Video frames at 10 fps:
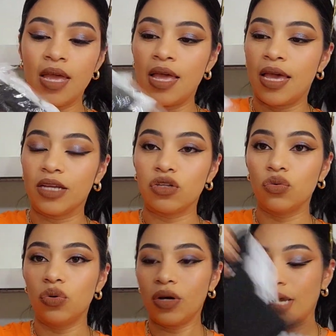esos son
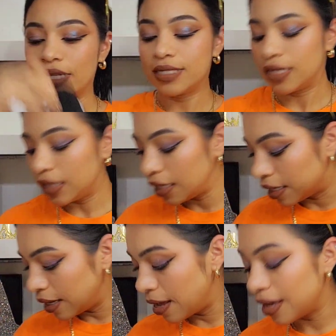unos
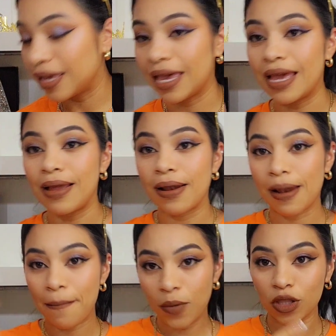calcetines que
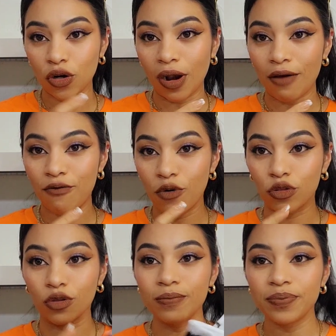les muestro la
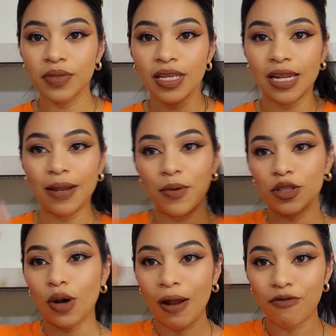foto. Les
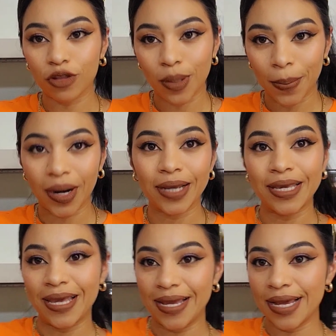muestro la foto por
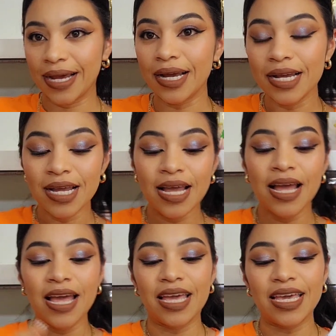aquí, ¿ja?
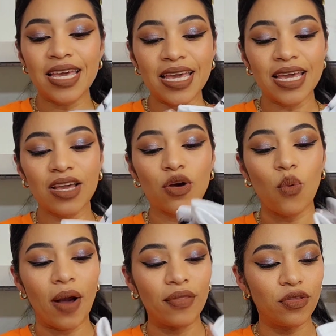Y
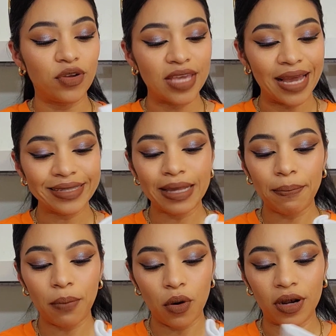cuando ya se
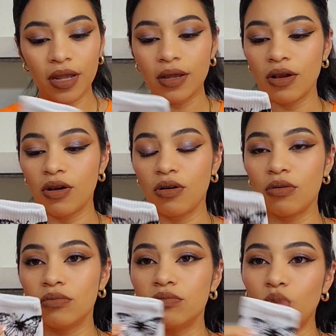pone,
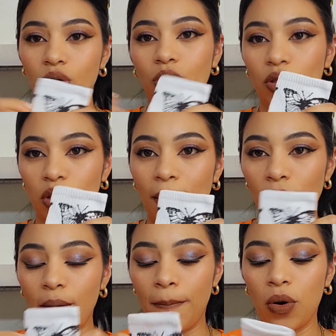bueno, cuando ya me
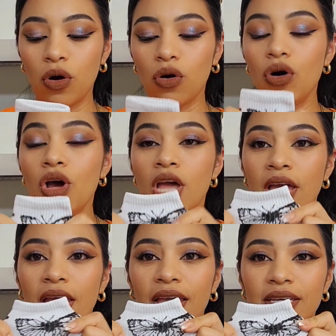los pongo,
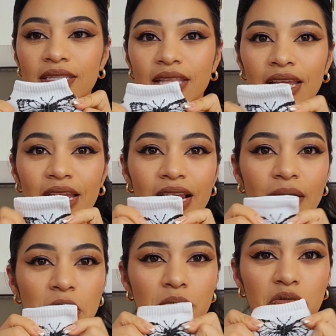este, la
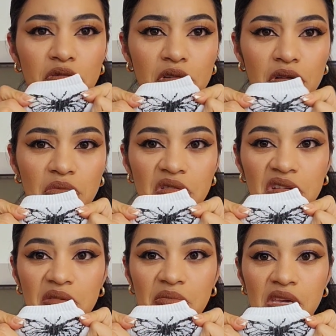mariposa como
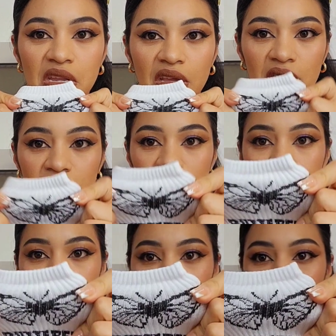que miren,
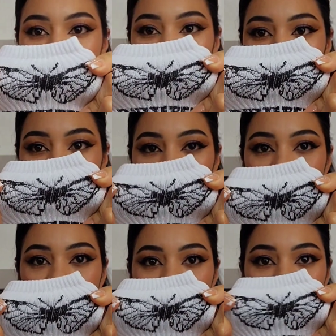miren cómo se ve.